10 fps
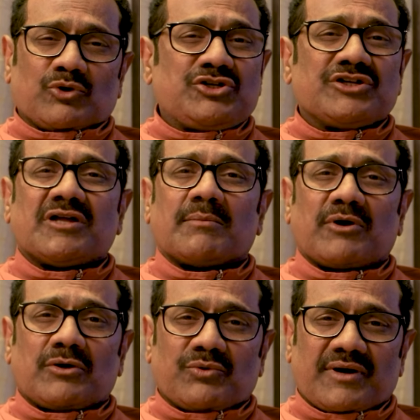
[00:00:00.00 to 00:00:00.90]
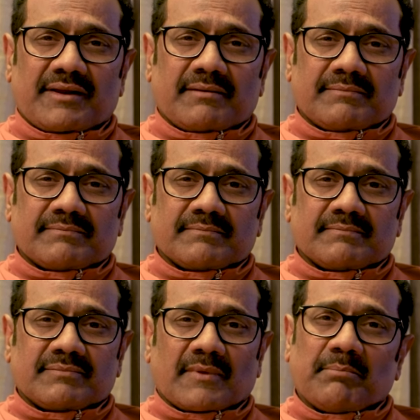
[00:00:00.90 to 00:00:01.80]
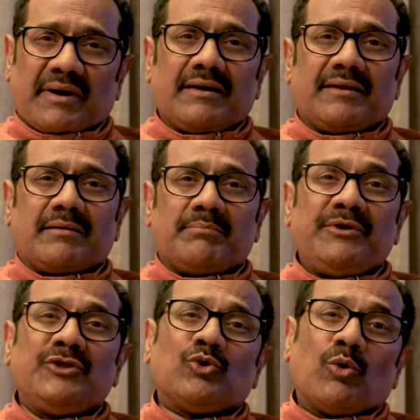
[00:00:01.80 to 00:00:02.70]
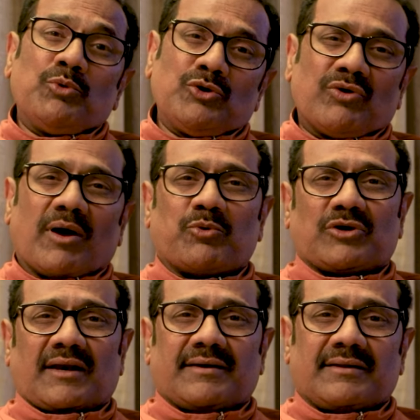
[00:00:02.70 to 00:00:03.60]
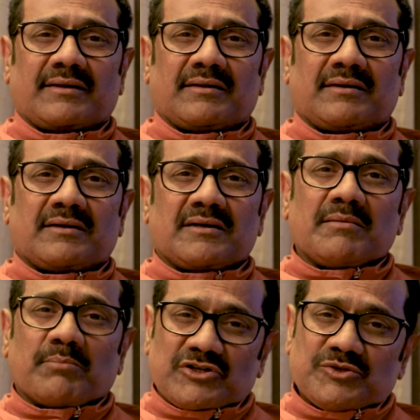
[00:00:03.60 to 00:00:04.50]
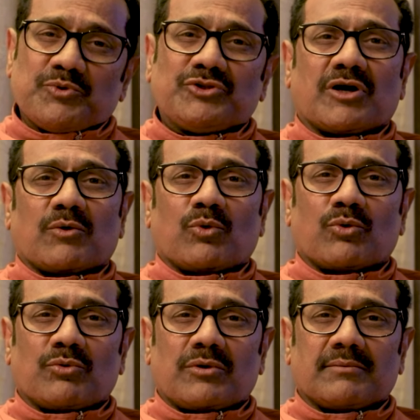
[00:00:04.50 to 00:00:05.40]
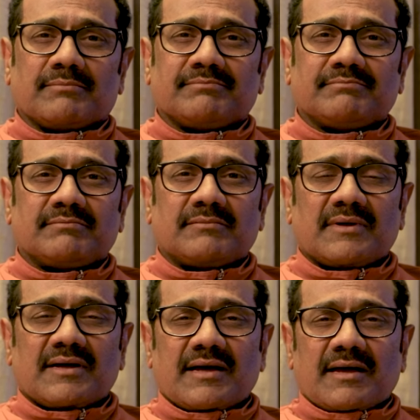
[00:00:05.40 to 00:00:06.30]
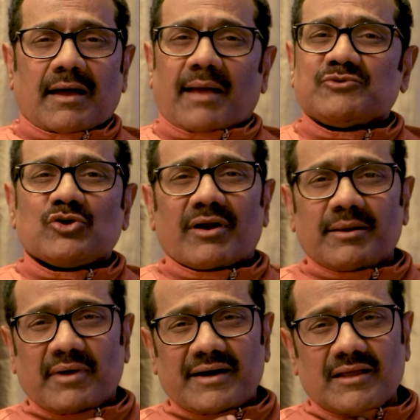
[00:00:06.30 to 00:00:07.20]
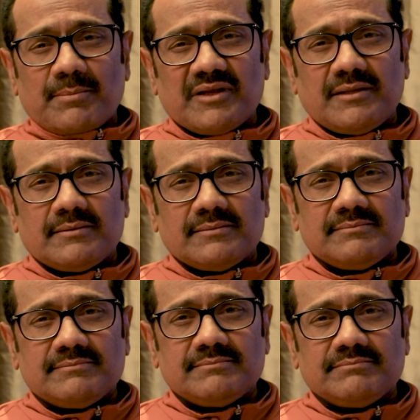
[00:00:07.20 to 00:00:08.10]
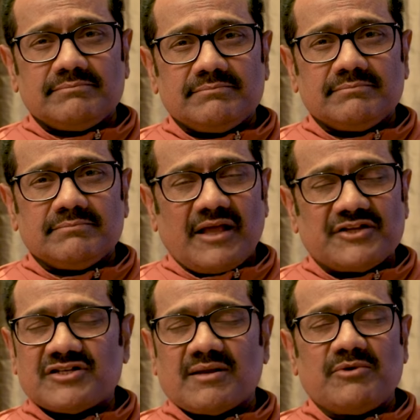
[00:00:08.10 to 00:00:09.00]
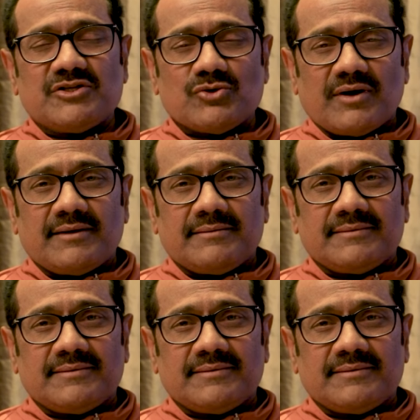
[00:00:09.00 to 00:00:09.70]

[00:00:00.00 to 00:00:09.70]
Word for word: వచ్చే జన్మంటూ ఉంటే మళ్ళీ మీ తోబుట్టుగా పుట్టాలని మనస్ఫూర్తిగా కోరుకుంటూ ఐఎమ్ సారీ మై డియర్ బ్రదర్ ఎక్స్ట్రీమ్లీ సారీ